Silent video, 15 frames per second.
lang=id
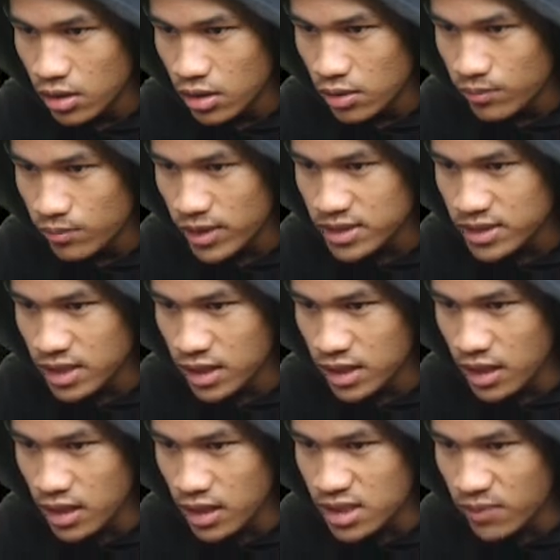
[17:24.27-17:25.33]
Perasaan
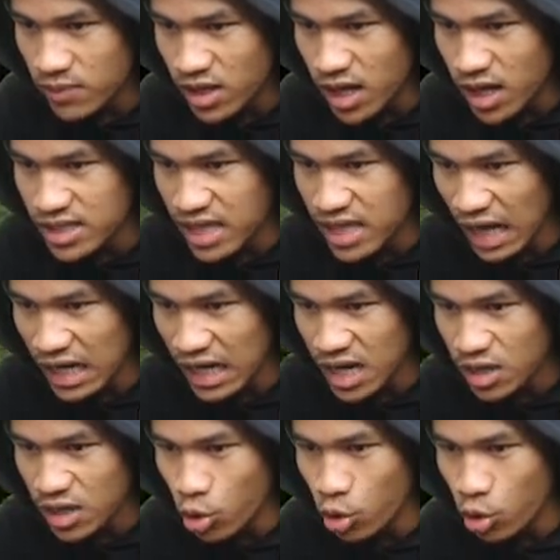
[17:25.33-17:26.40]
tadi jamnya nggak nyala.
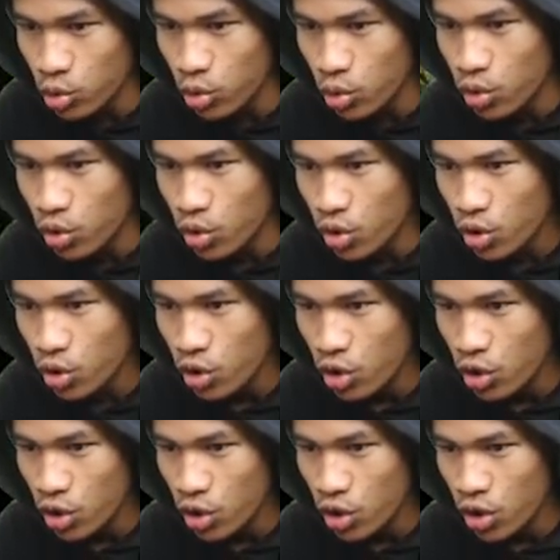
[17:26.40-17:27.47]
Oh,
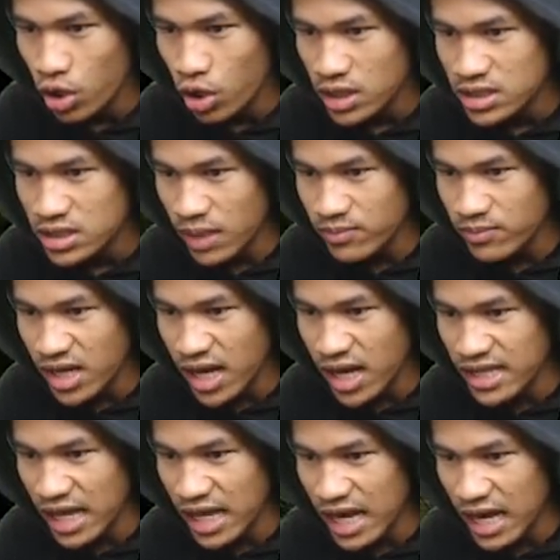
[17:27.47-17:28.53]
jamnya
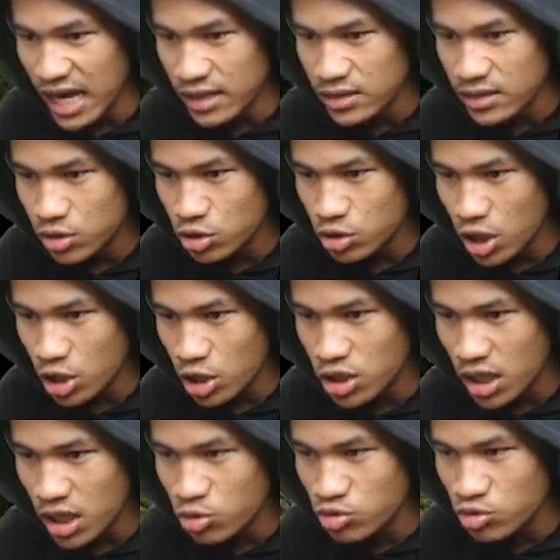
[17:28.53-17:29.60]
nggak nyala. Terus kalau
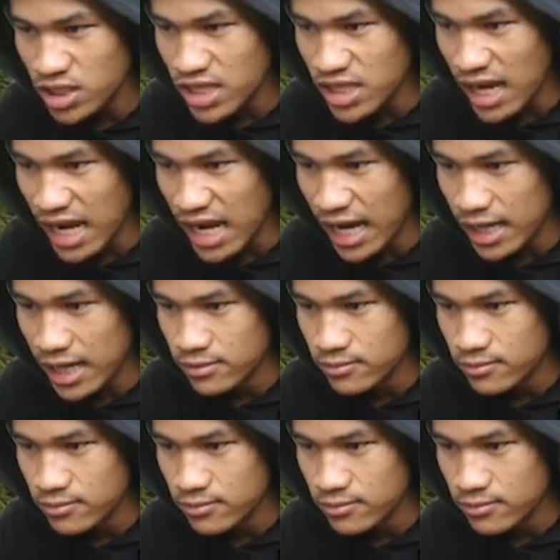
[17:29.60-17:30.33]
dekat kucing nyala.